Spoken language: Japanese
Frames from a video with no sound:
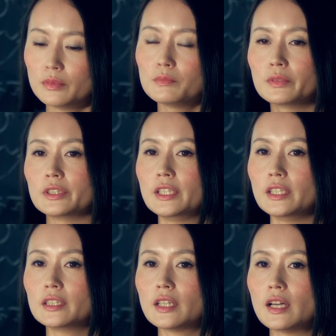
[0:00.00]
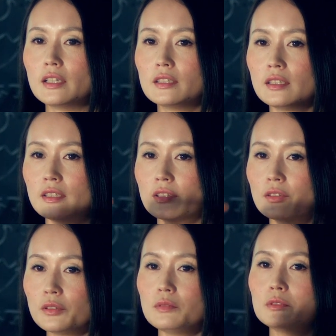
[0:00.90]
分母に入れた
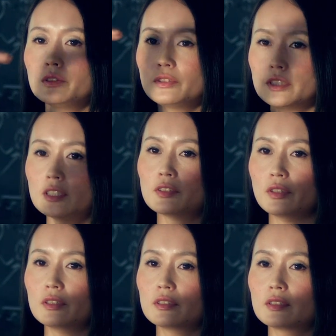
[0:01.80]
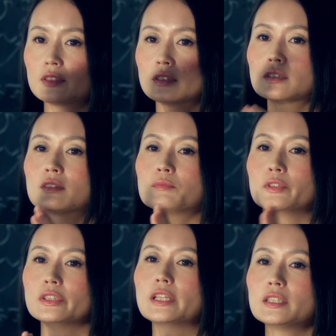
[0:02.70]
距離分の1の
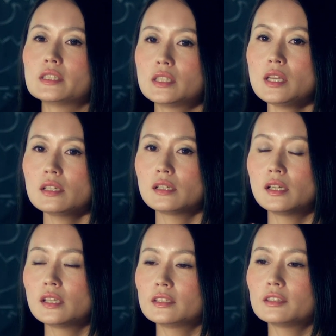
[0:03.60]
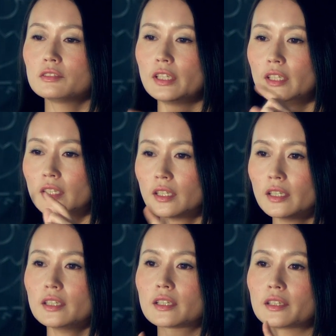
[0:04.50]
ものなんですね。なので一
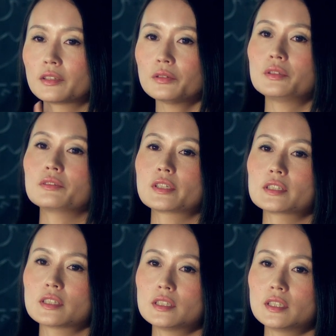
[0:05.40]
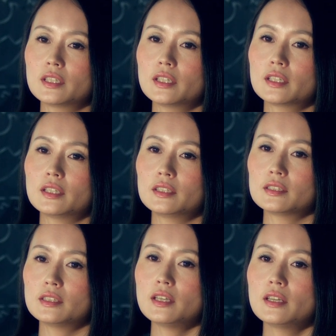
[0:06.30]
回一回距離を計算しなきゃいけないん
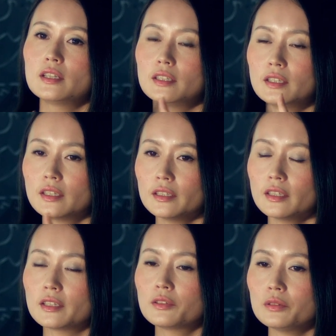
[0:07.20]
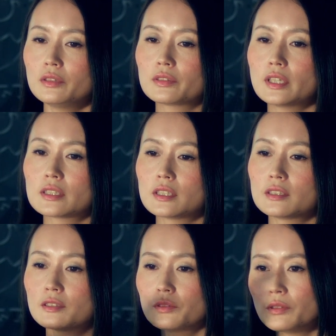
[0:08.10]
ですね。で一回一回距離を計算
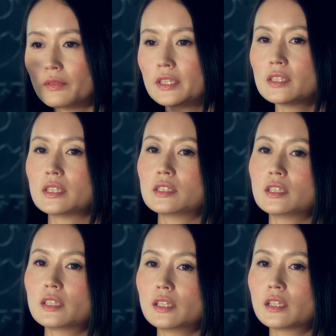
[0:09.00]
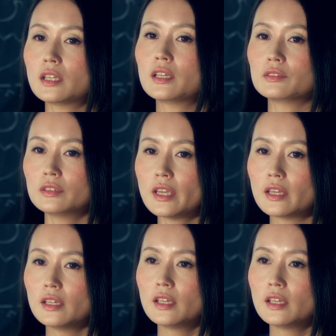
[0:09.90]
して、それを割り算しなきゃいけないので、